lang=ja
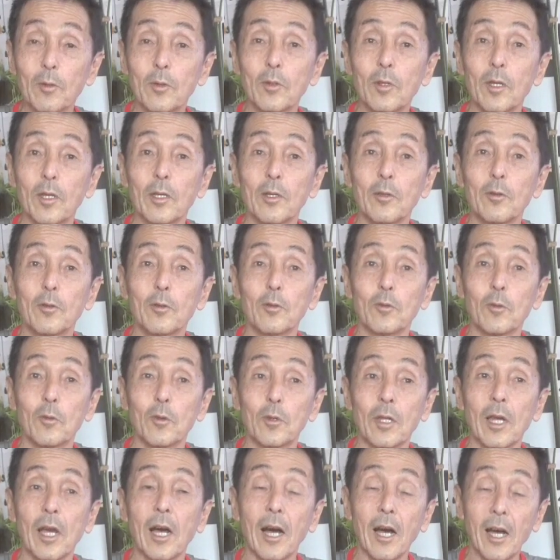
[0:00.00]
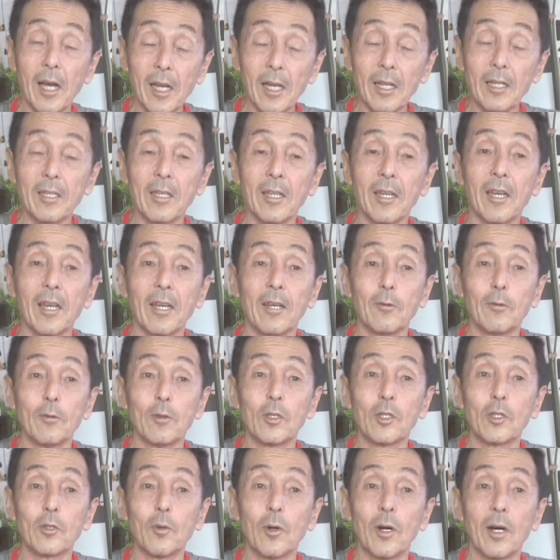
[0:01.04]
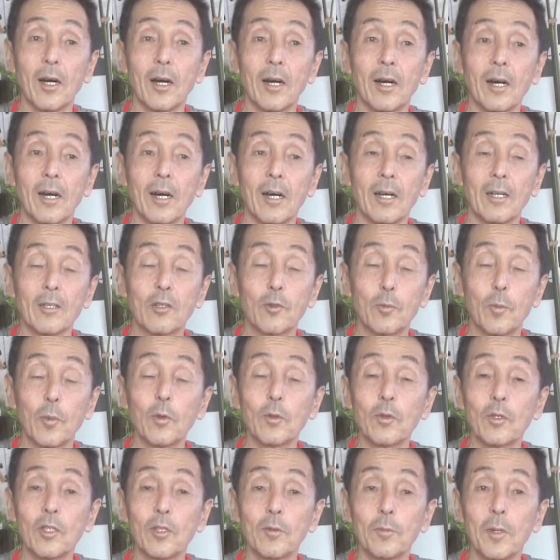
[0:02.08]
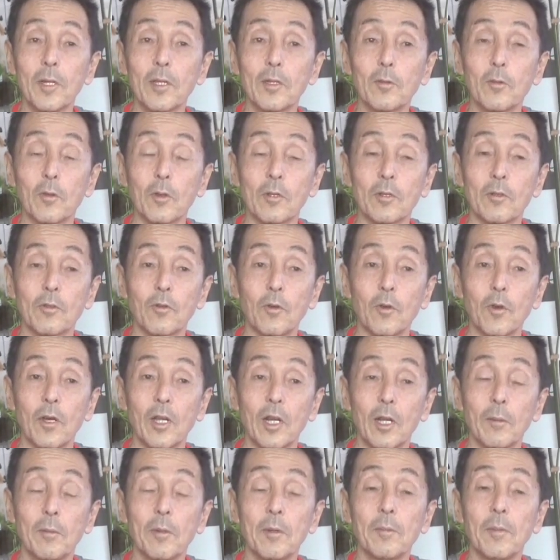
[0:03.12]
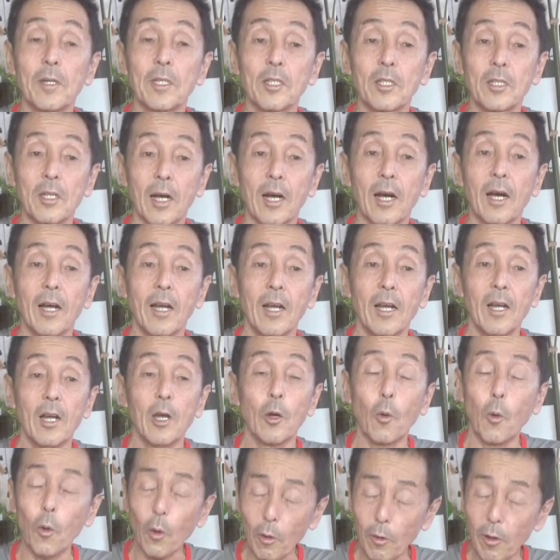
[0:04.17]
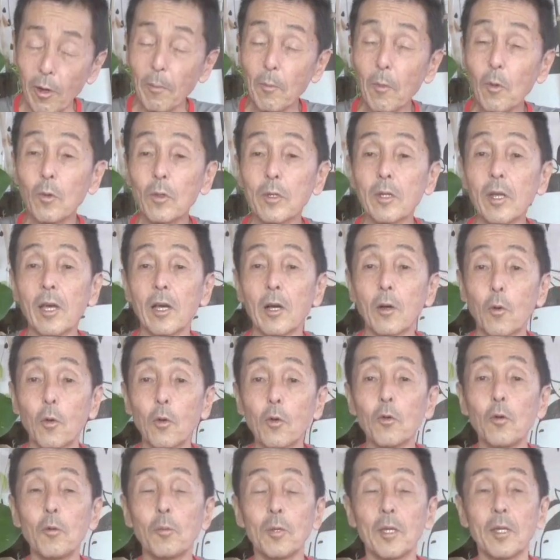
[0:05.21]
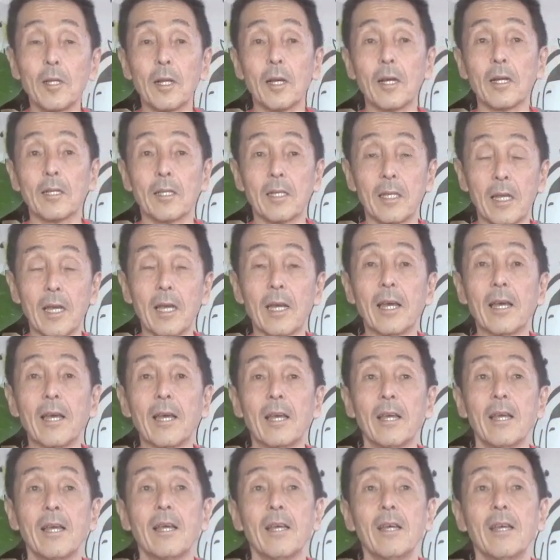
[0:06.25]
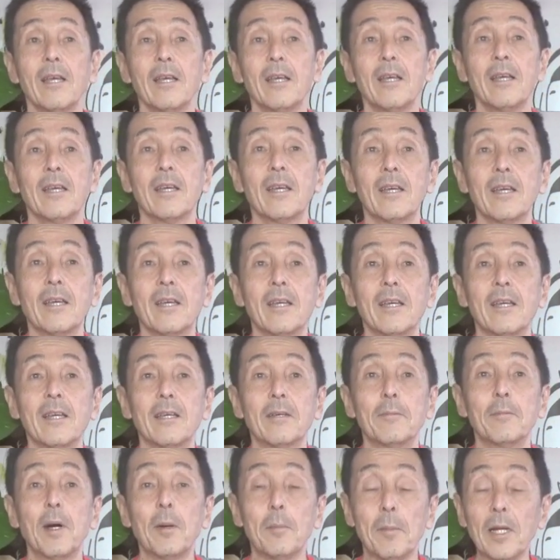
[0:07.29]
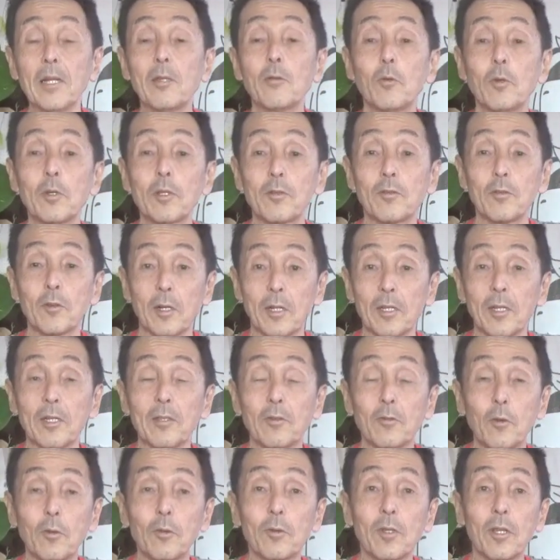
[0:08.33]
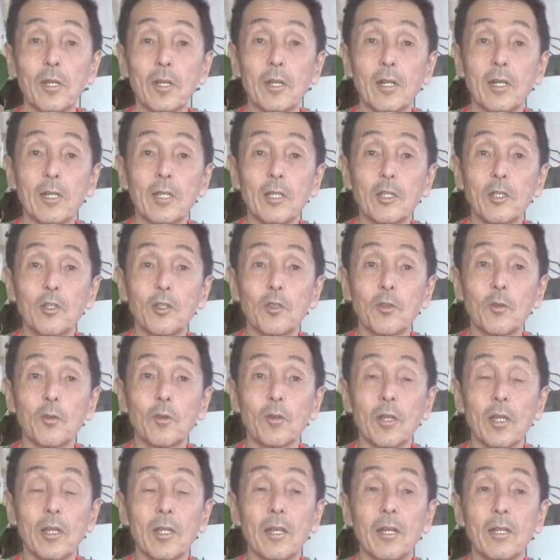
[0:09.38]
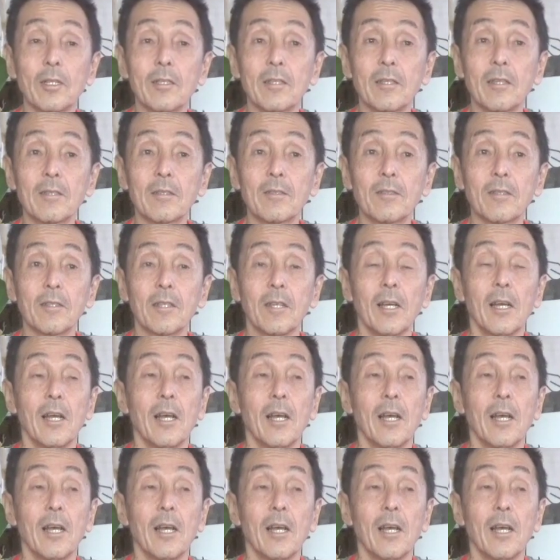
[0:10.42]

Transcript: ていうので、あえてうちはスポンジマットレスを選びました。これはもうね好みなんで、マットレスがねそんな感じの値段です。